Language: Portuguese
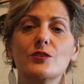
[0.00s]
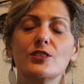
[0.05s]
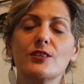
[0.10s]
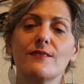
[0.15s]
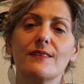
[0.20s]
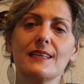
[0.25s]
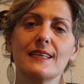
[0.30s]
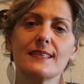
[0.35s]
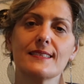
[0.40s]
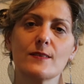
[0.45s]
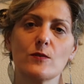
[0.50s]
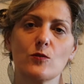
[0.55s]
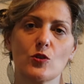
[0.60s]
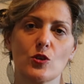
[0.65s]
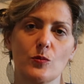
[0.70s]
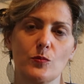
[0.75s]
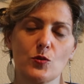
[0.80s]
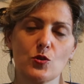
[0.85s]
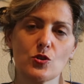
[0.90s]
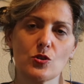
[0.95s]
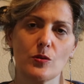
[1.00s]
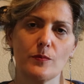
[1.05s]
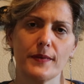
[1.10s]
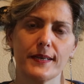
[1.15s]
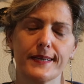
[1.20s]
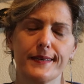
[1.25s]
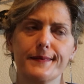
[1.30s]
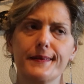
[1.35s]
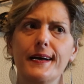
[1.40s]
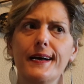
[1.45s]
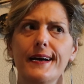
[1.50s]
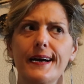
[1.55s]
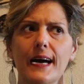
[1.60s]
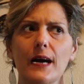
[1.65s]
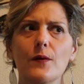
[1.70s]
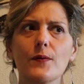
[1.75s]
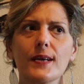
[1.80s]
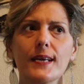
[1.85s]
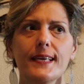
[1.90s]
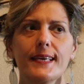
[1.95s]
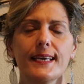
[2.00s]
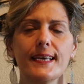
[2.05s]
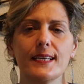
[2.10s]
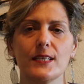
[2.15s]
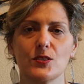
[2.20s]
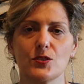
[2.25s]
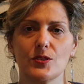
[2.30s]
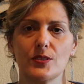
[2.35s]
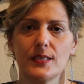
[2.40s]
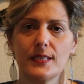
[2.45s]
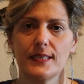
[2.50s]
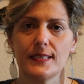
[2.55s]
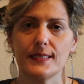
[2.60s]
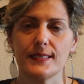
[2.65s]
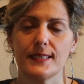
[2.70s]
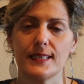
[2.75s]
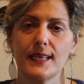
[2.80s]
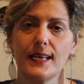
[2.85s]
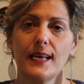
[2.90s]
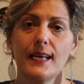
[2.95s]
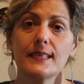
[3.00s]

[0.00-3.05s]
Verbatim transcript: de avaliação cromossômica. Ah, o que, que é isso, Denise?